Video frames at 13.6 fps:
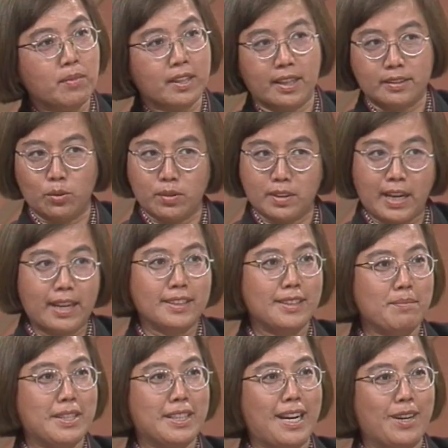งั้นทุกครั้งที่จะ
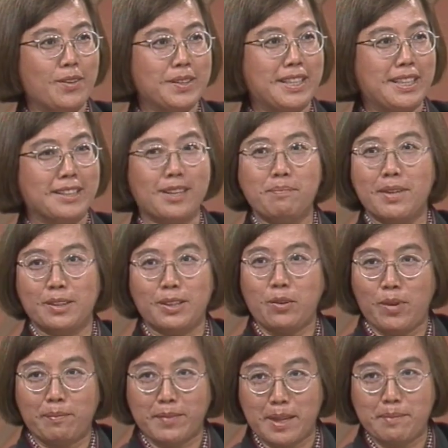มีทารกหญิงก็เป็นด้วยควา
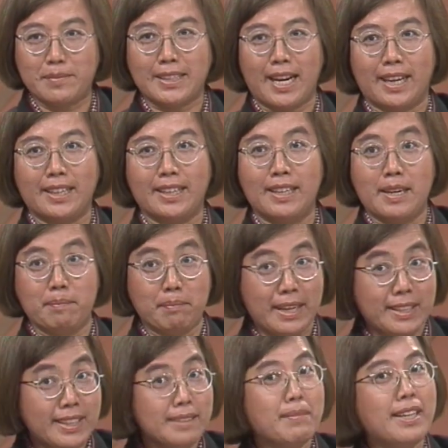มเต็มใจไม่
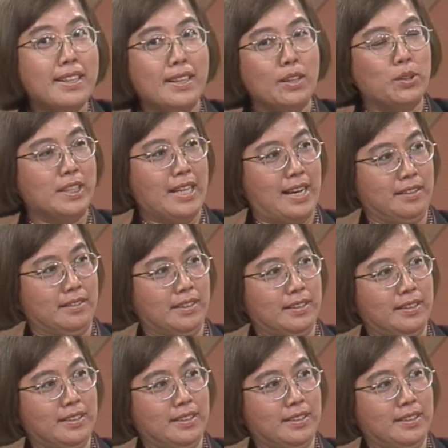ยิ่งไม่ดีใหญ่หรือ